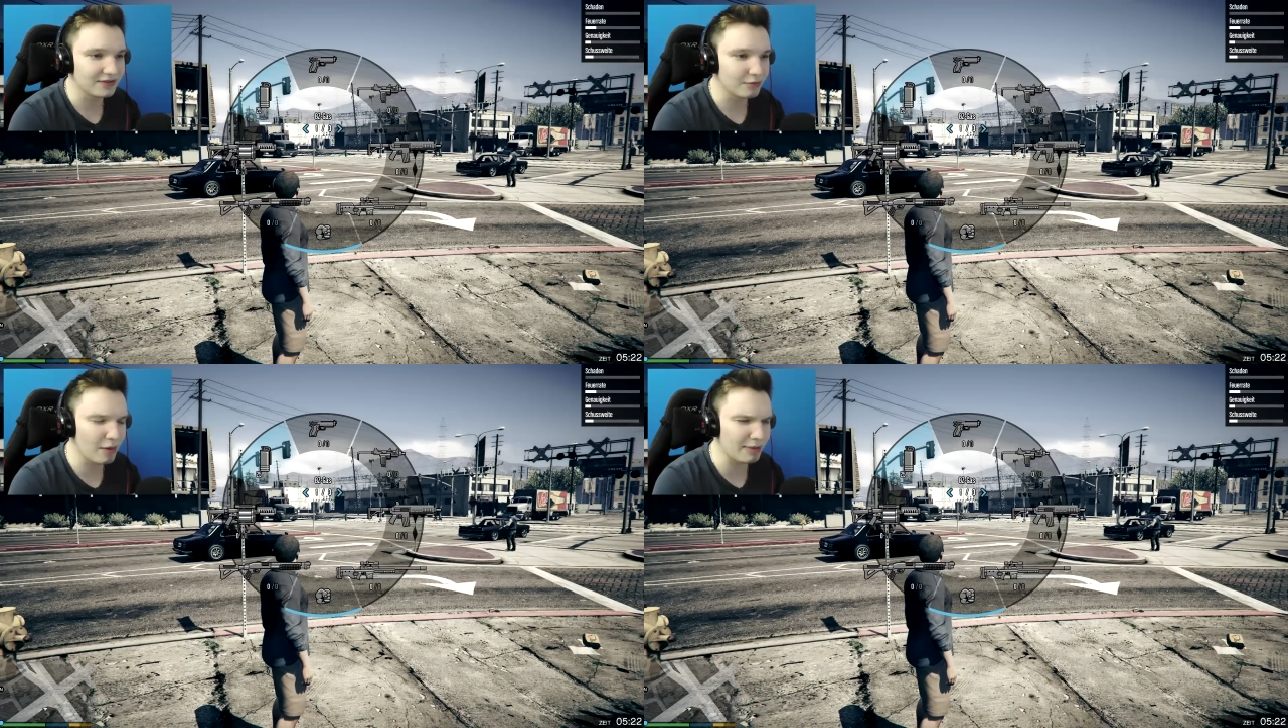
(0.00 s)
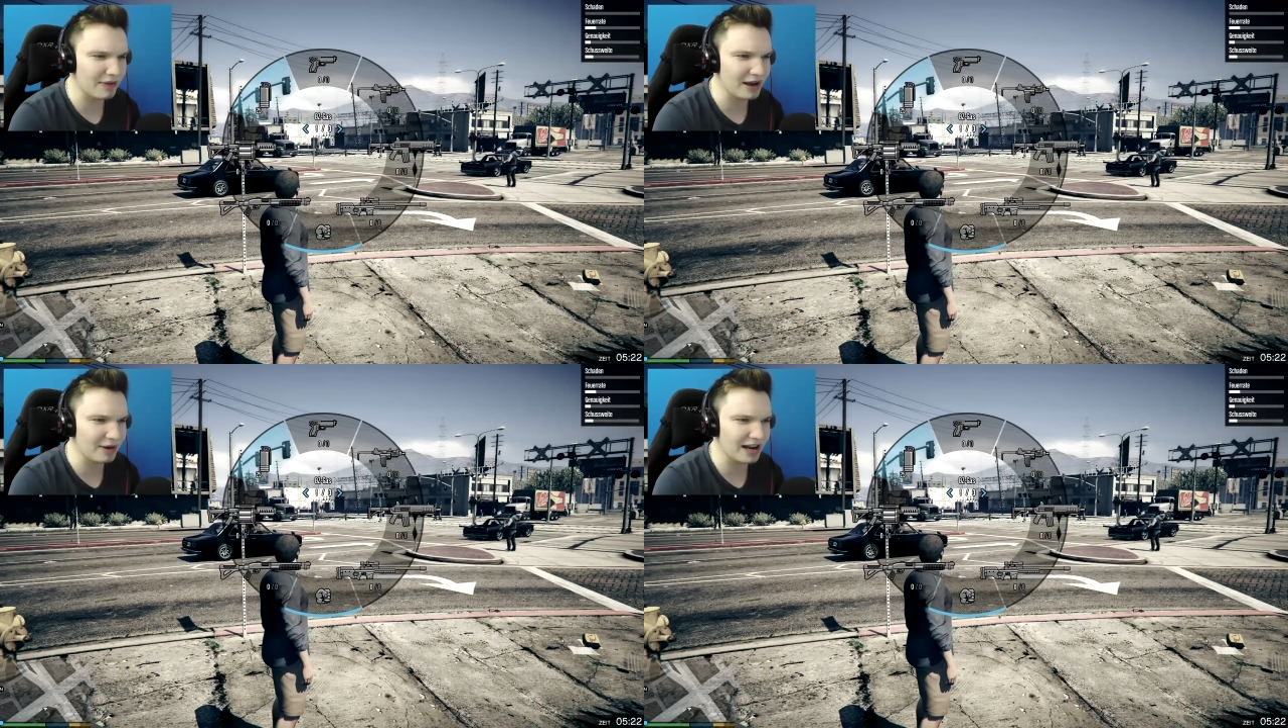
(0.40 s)
Moment mal,
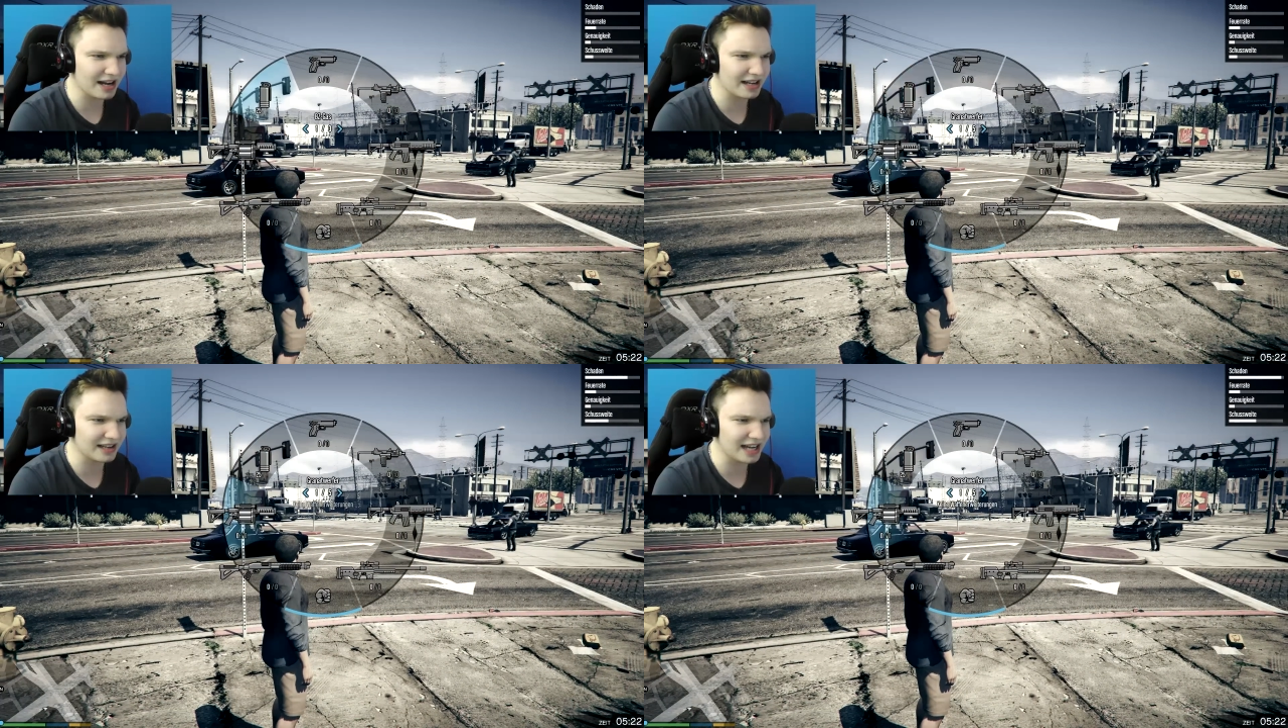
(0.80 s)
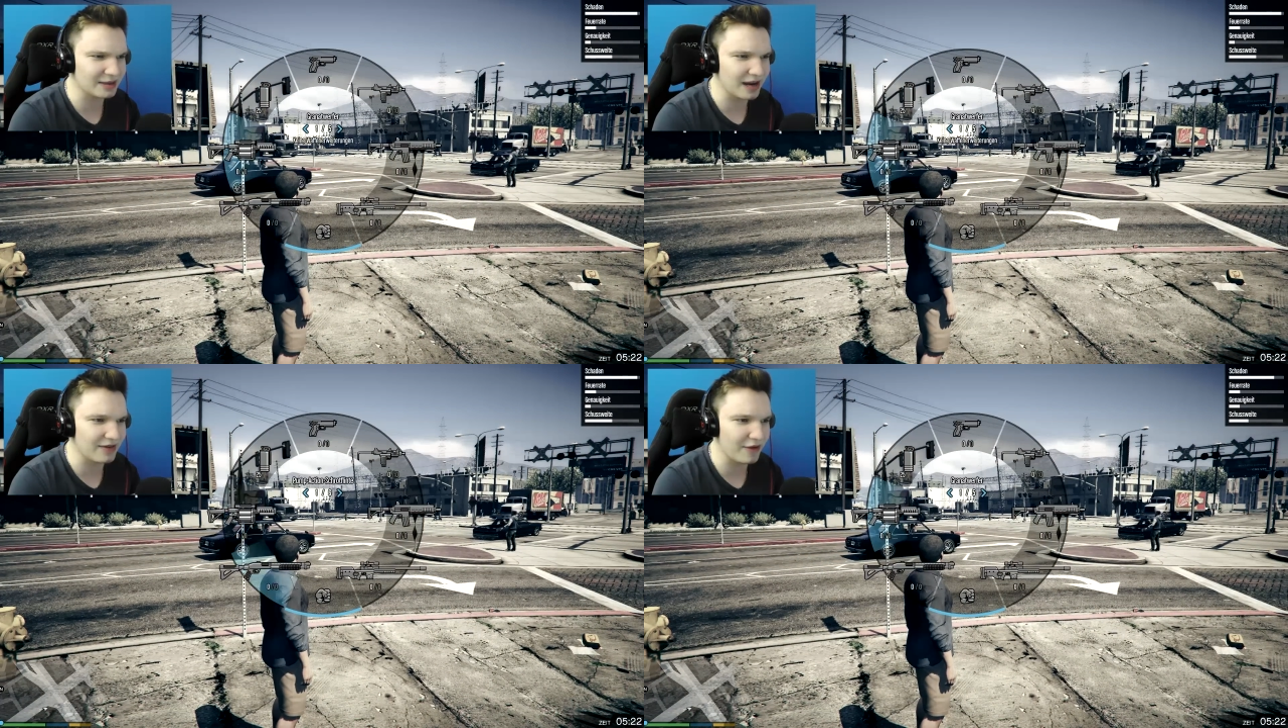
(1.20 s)
wir haben gar, keine, gar nicht
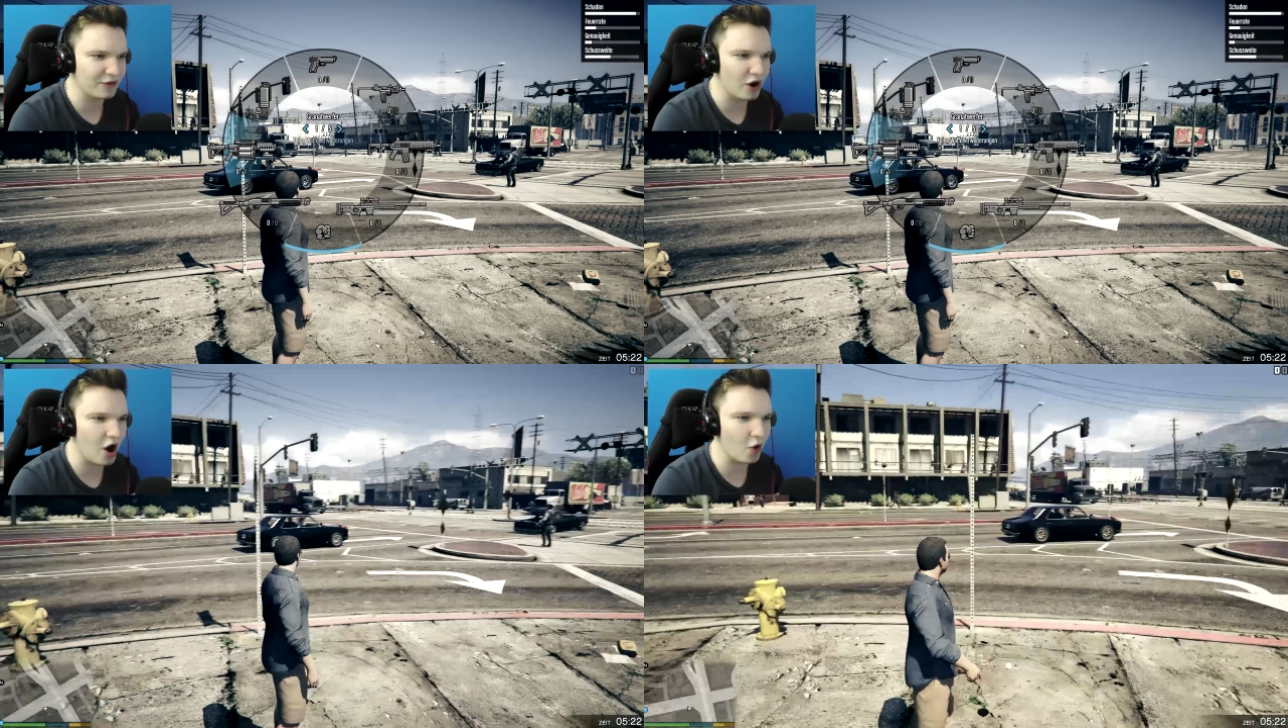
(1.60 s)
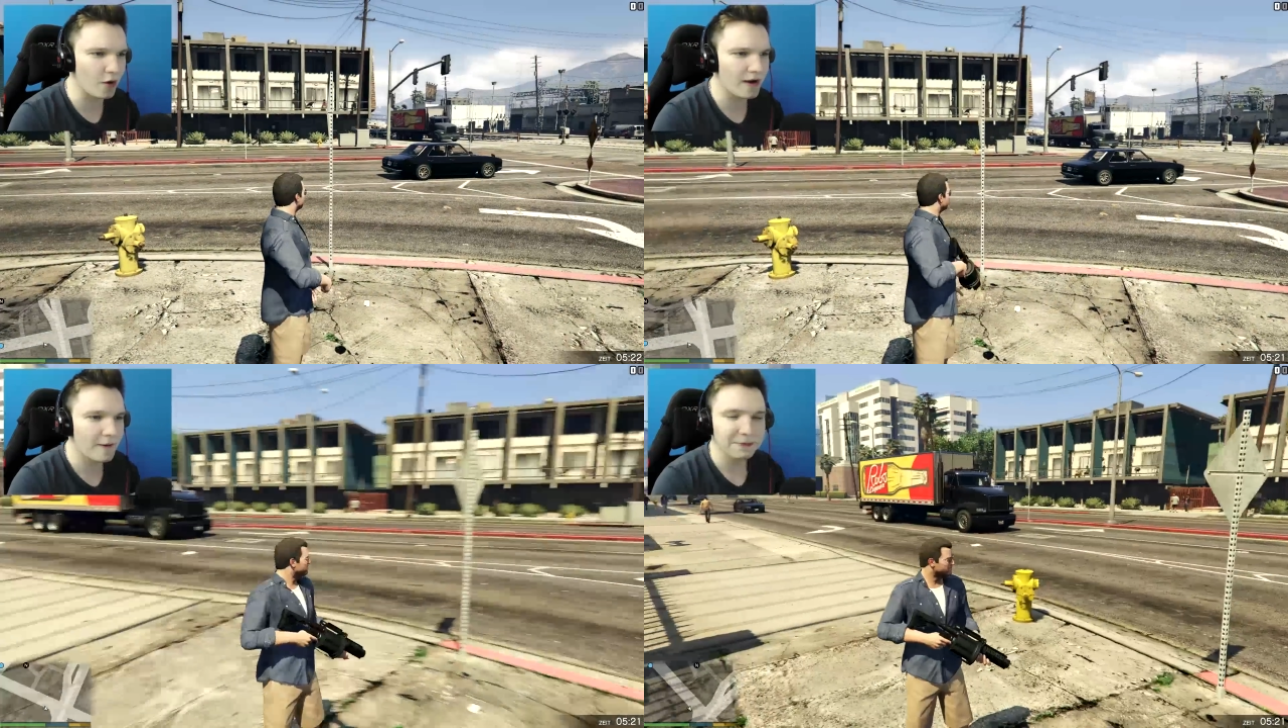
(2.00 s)
mehr alle Waffen.
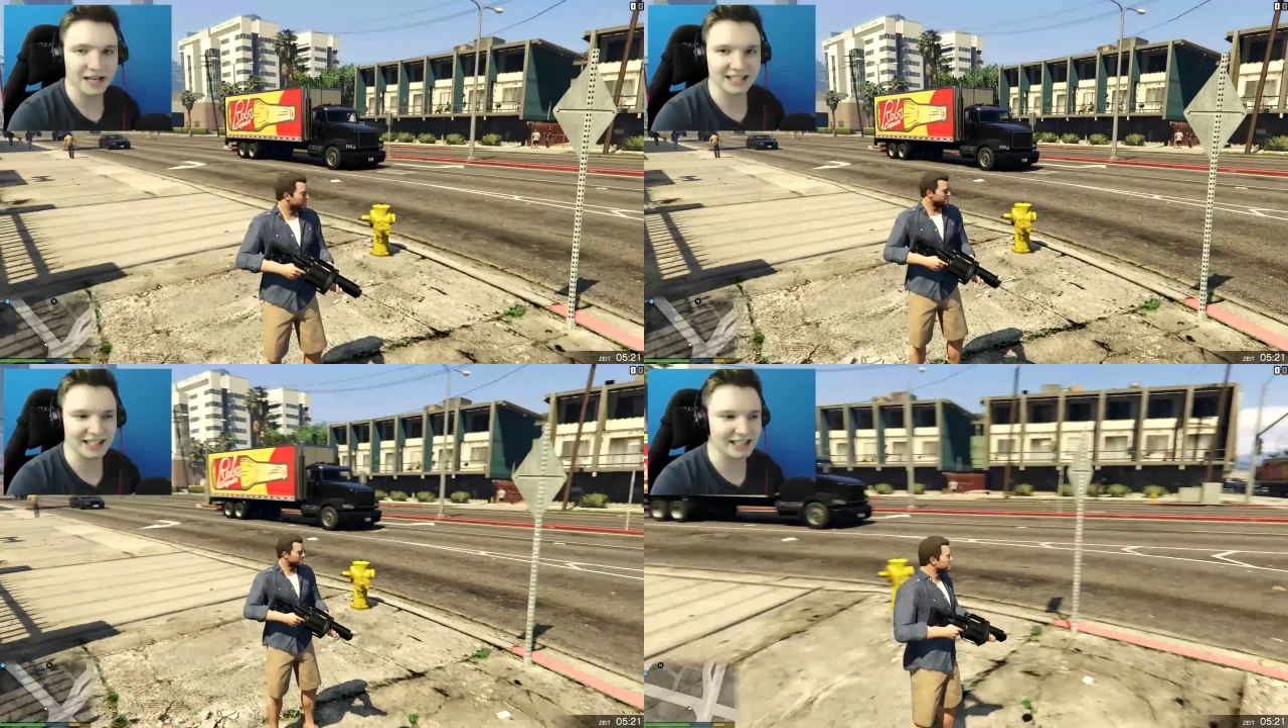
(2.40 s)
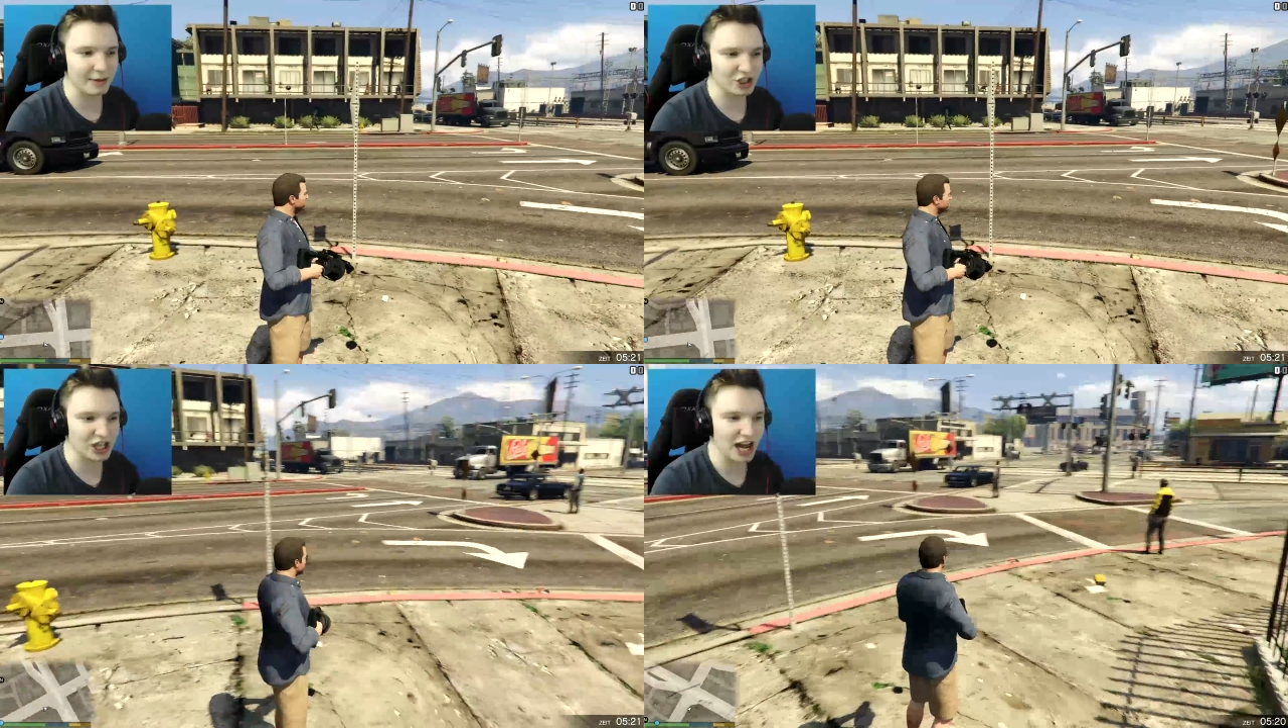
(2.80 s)
Oh, das lässt sich
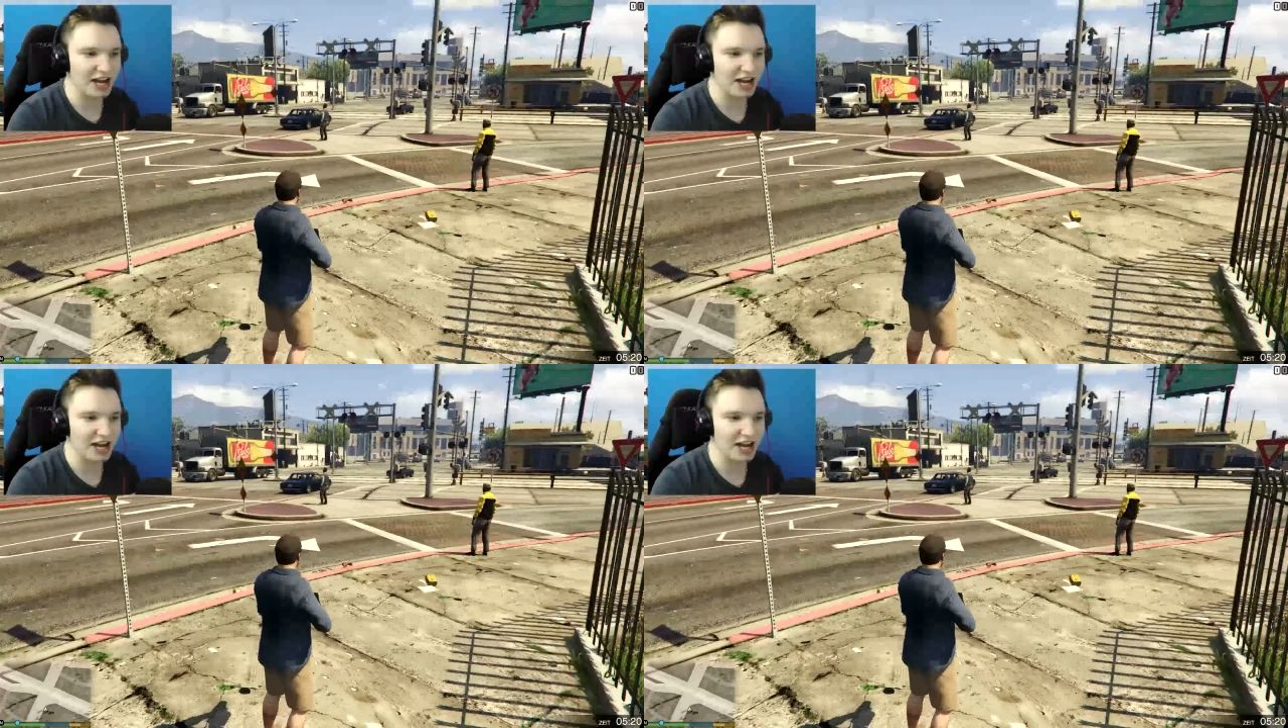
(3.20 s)
aber schnell